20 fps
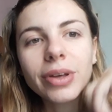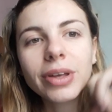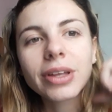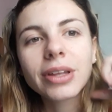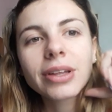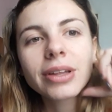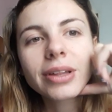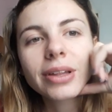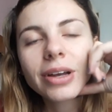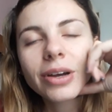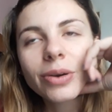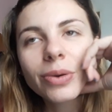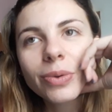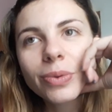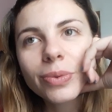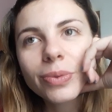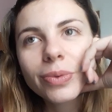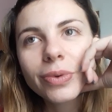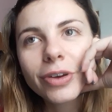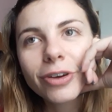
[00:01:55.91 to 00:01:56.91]
então
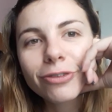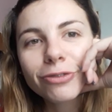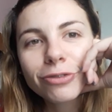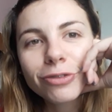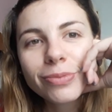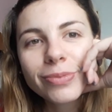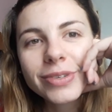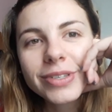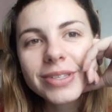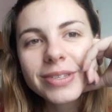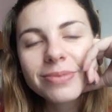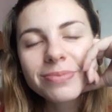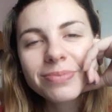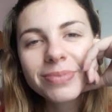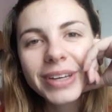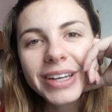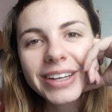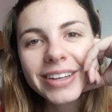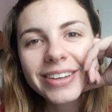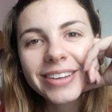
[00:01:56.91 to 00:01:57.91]
é um filme assim
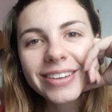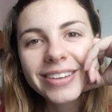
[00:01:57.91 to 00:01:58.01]
bem